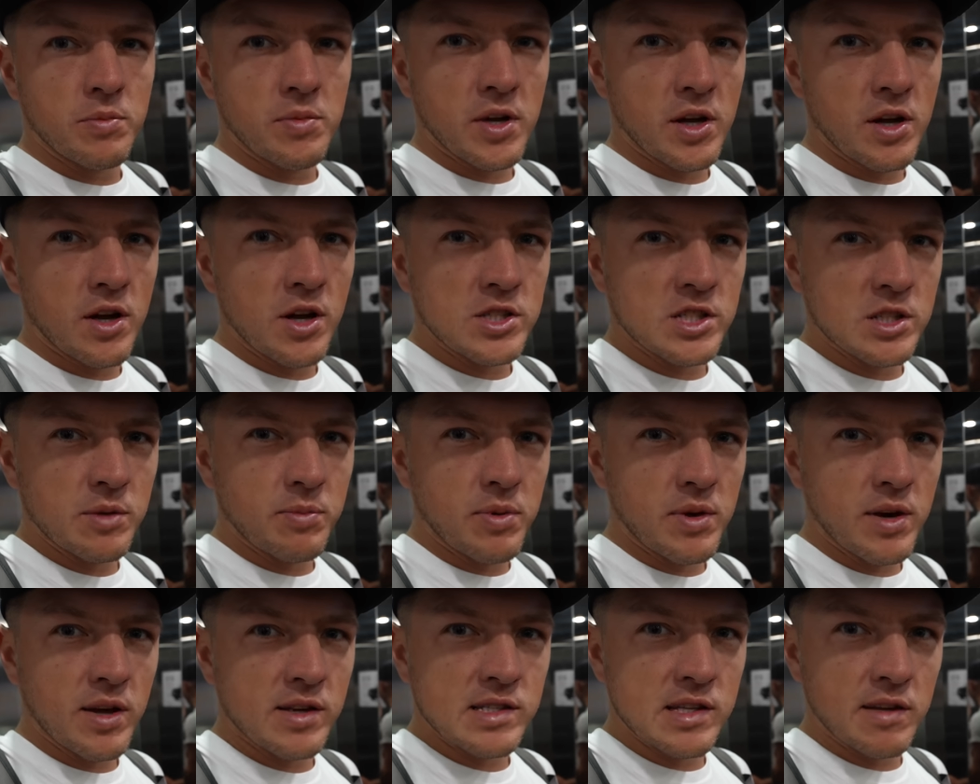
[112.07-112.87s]
мне кажется,
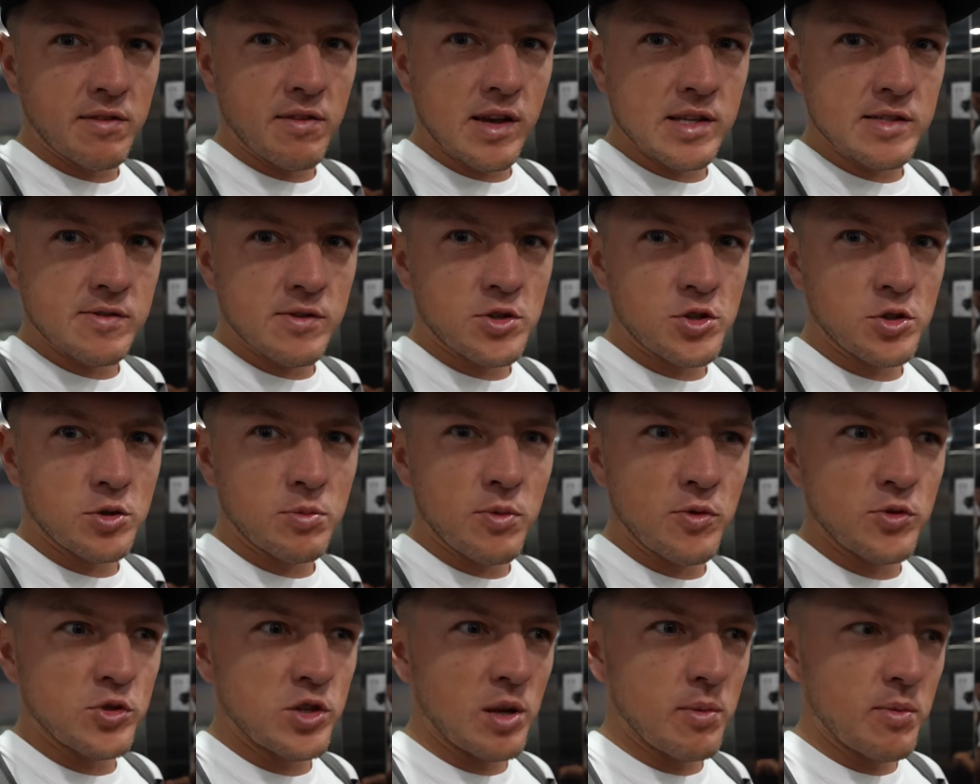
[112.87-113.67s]
пора завязывать, что-то
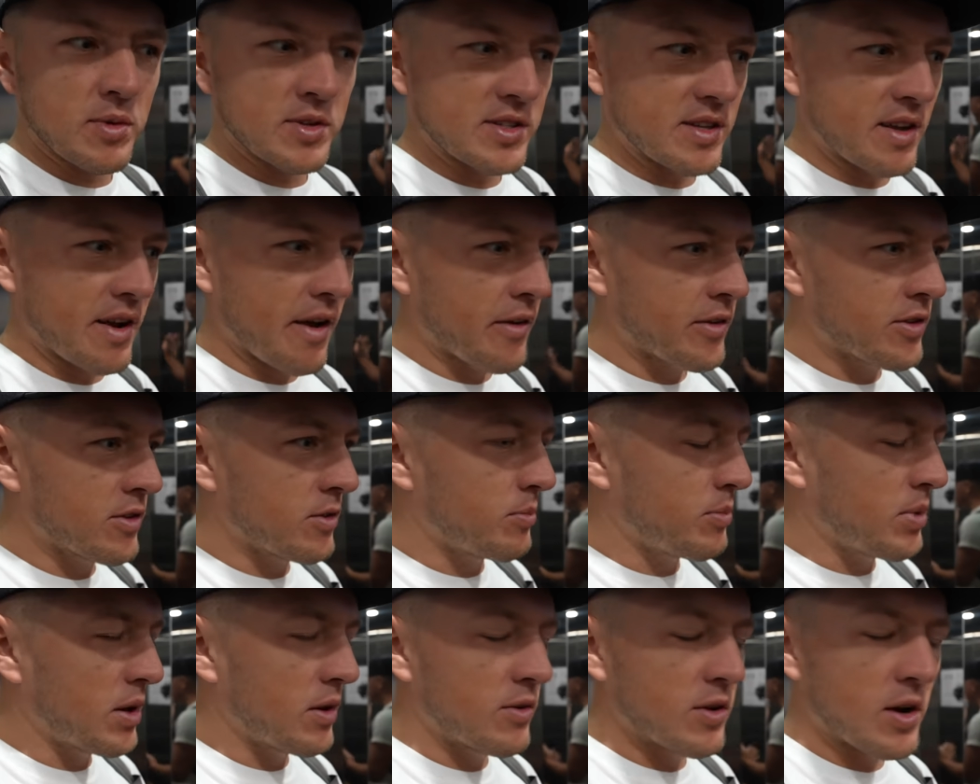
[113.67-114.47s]
мы все время
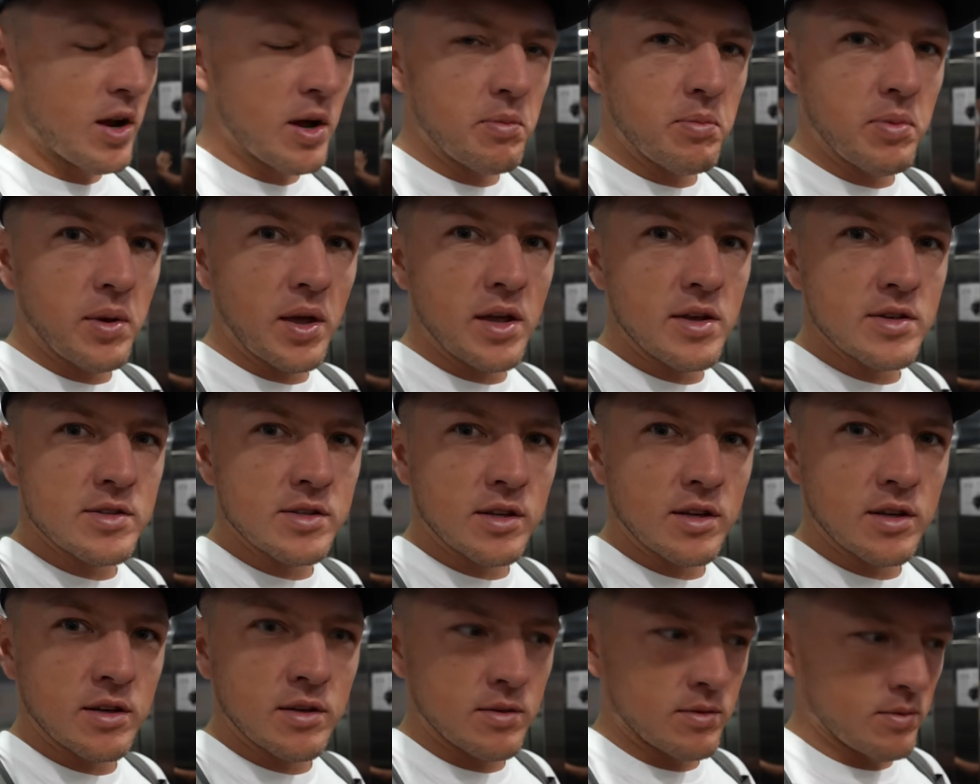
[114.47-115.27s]
сравниваем
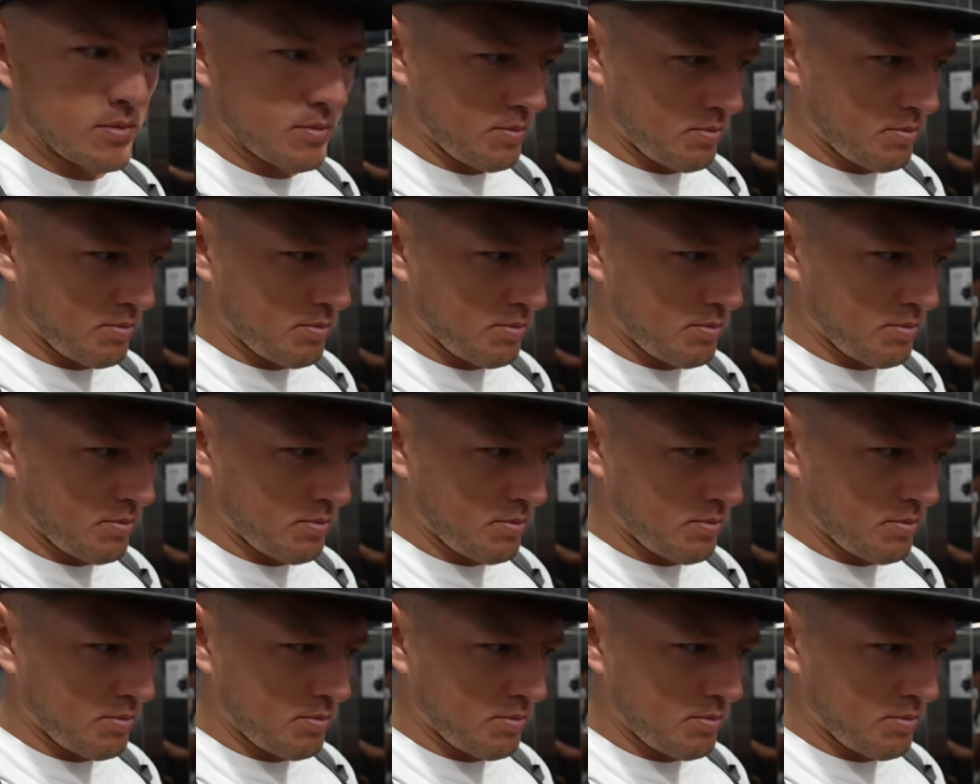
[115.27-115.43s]
по-европейски.